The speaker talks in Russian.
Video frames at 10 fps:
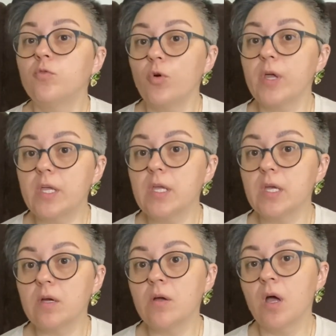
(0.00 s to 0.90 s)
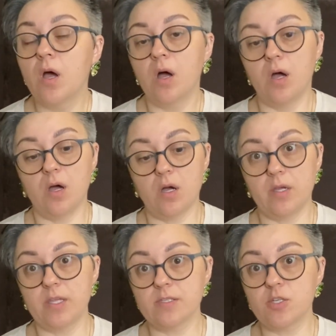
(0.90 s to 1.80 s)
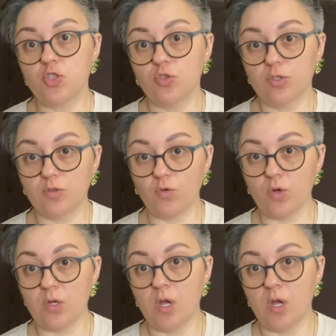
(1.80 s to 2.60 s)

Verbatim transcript: Фуэги. А, я знаю, что это твой